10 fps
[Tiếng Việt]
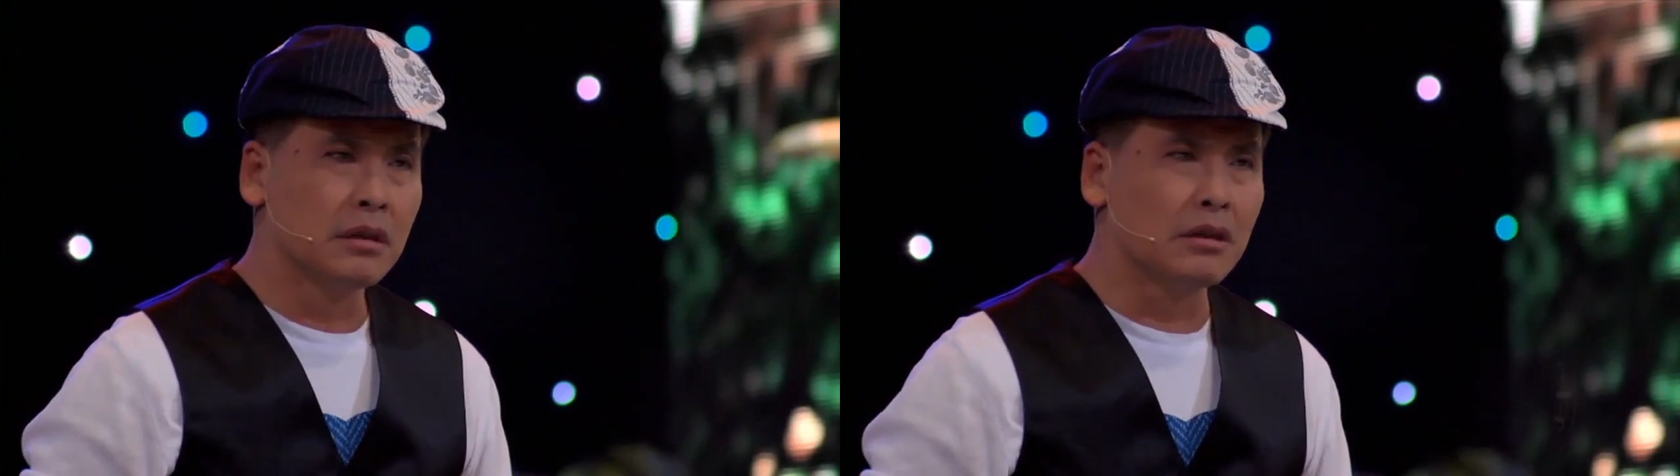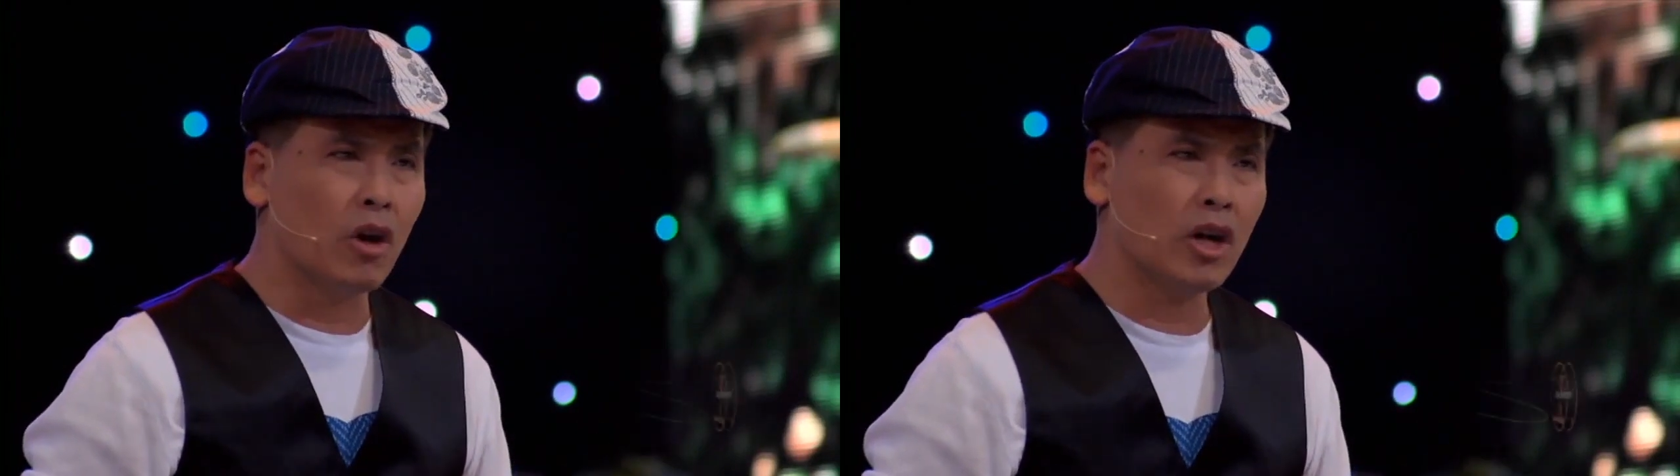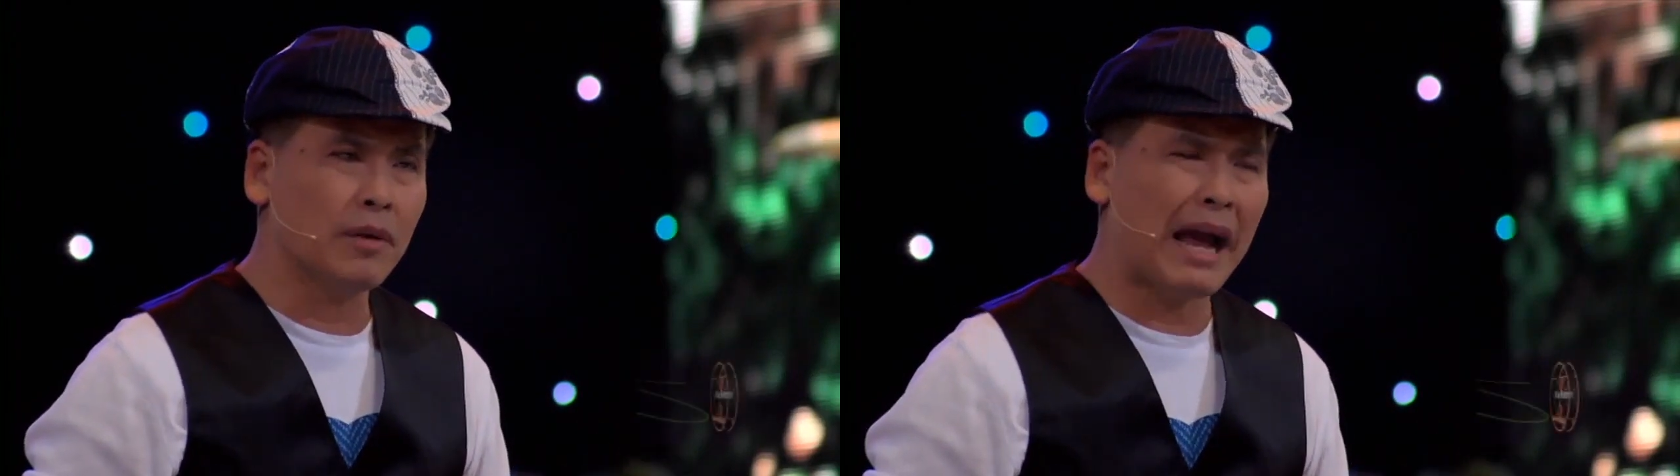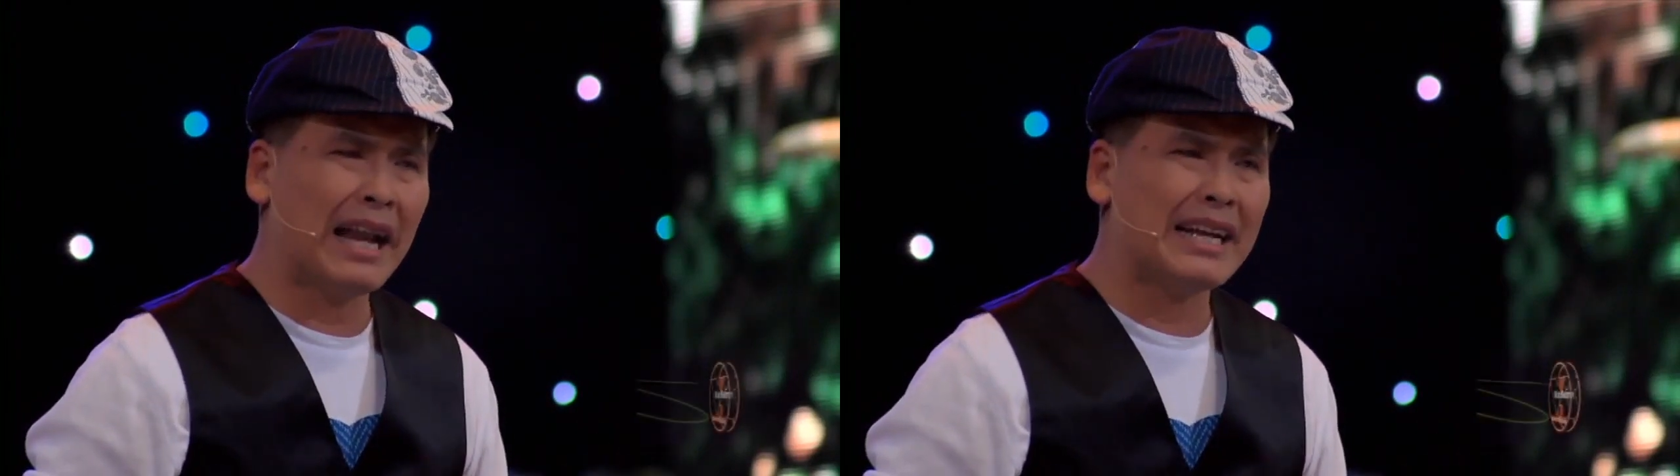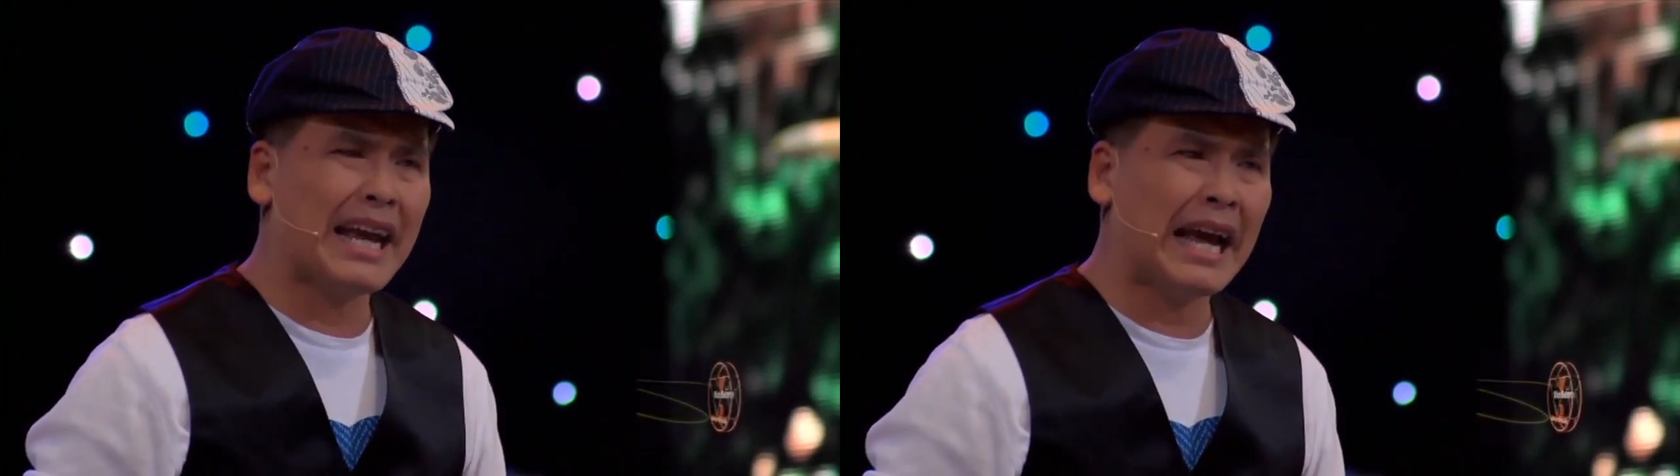Đừng nói là
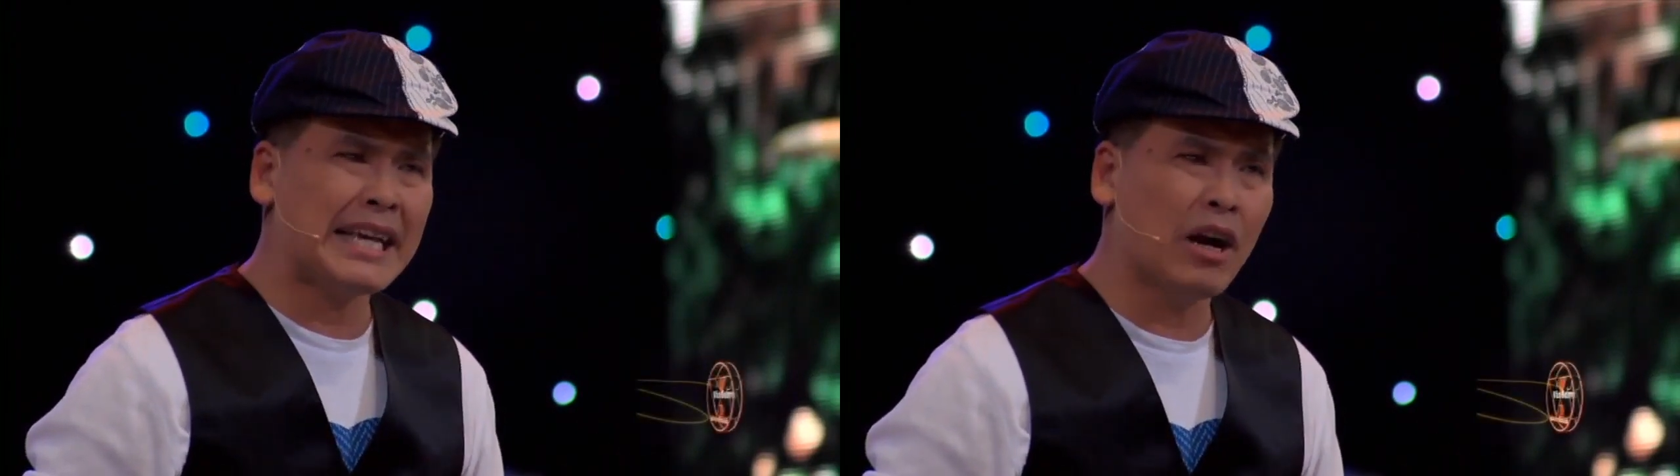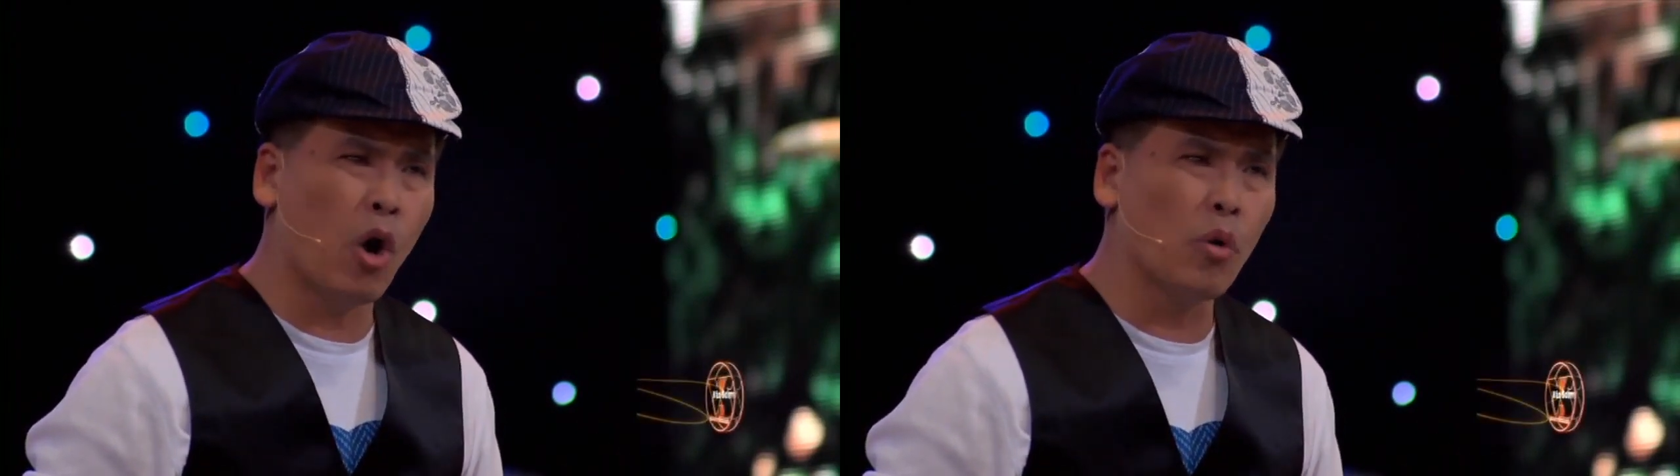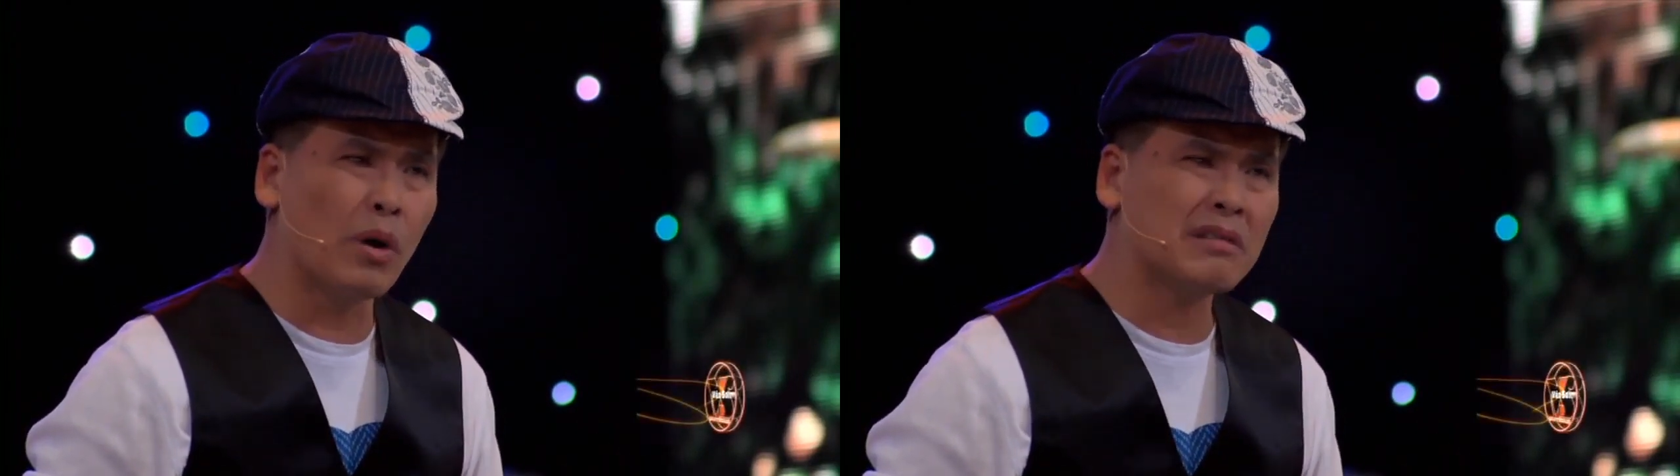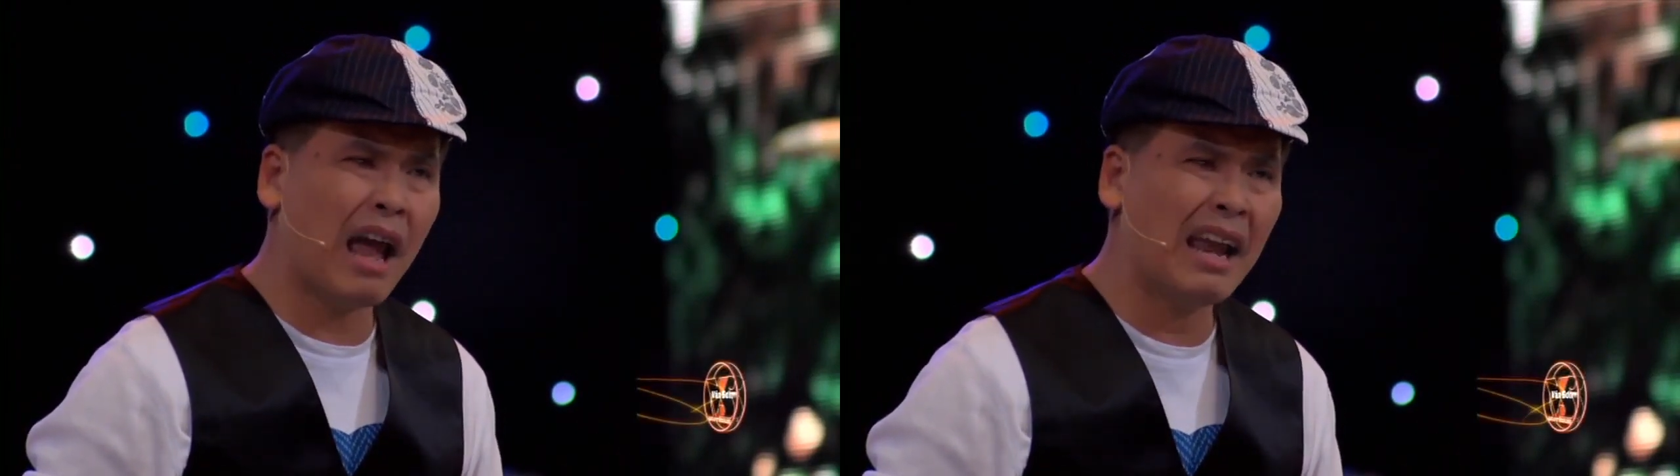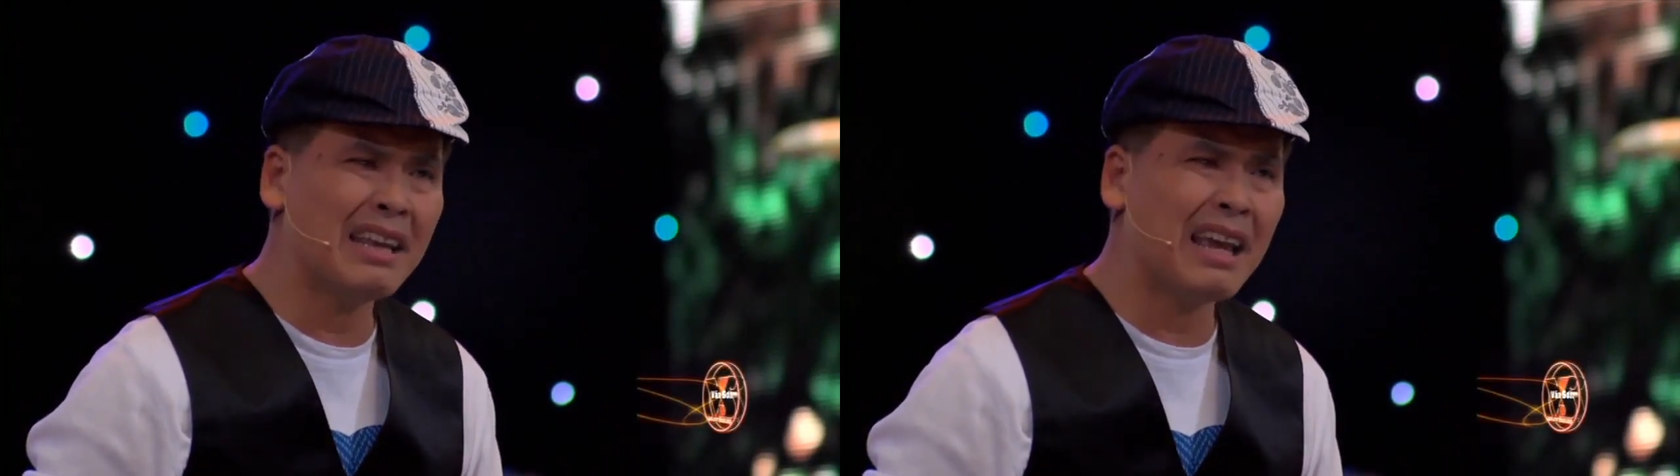bà là gái giang hồ quốc
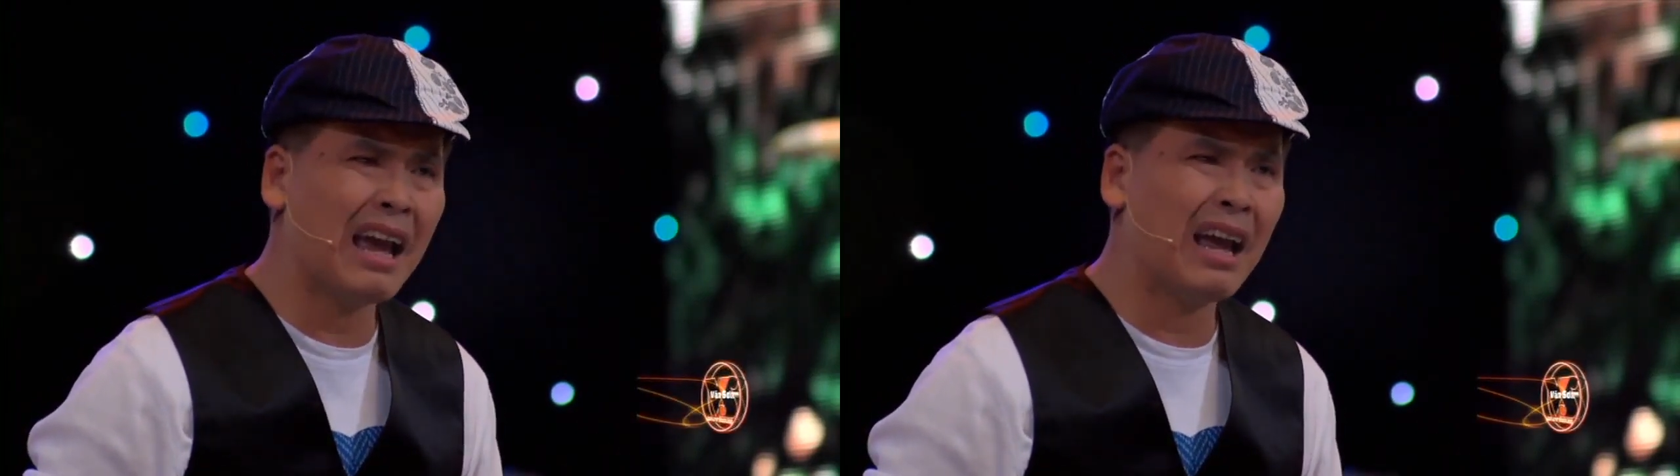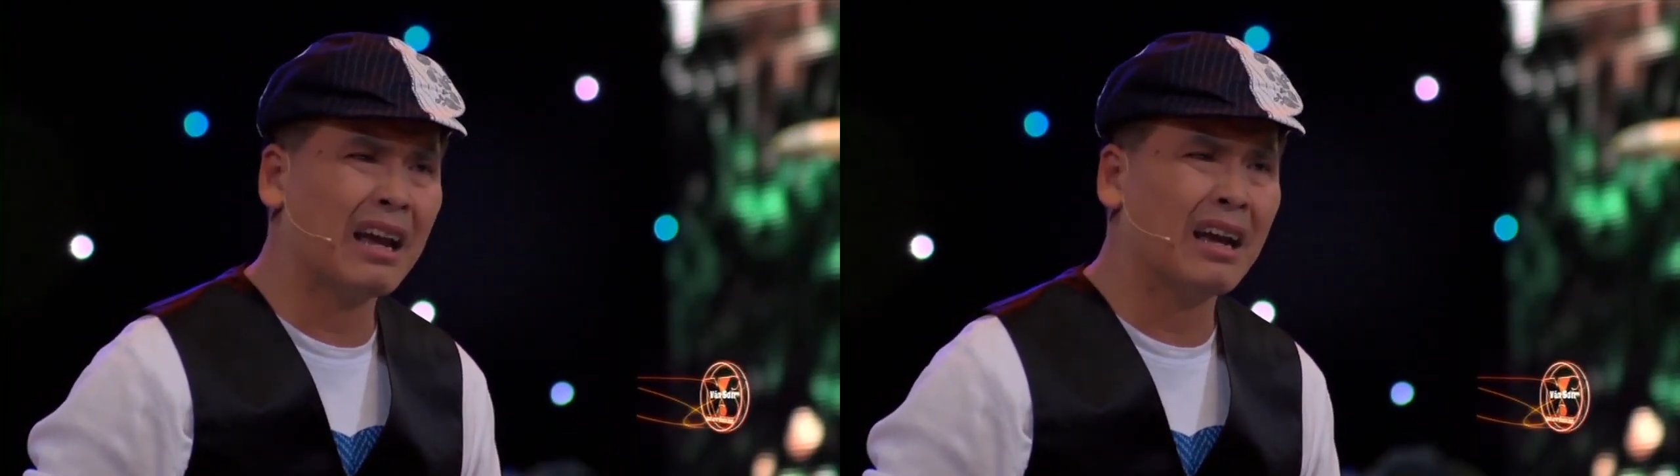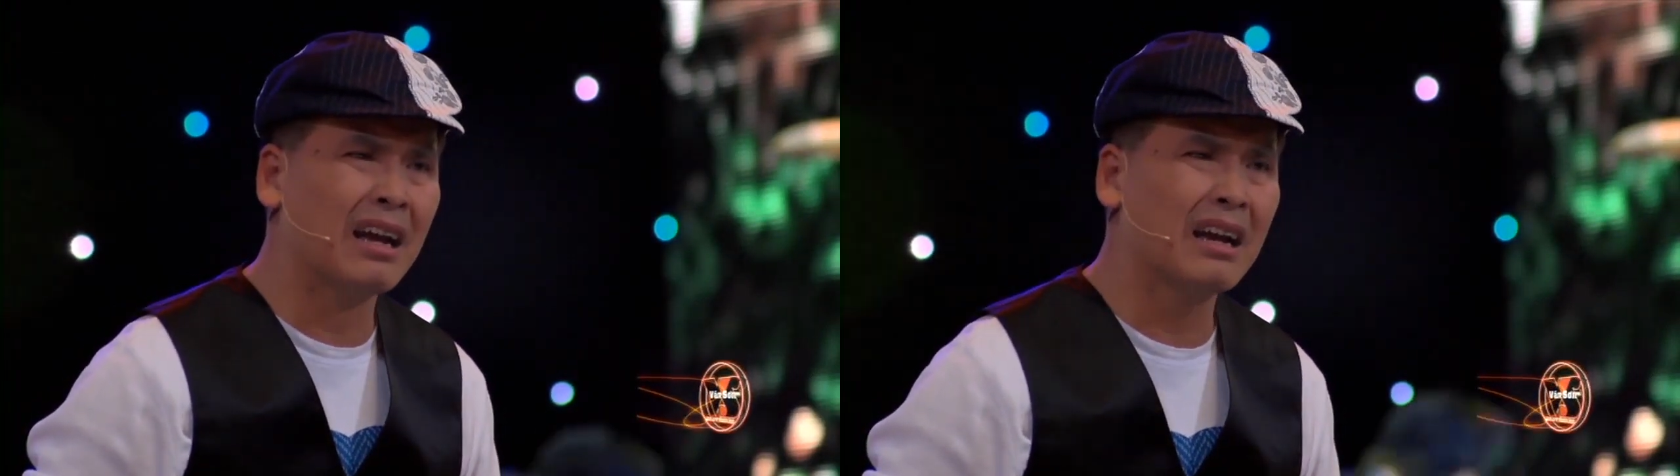tế nha.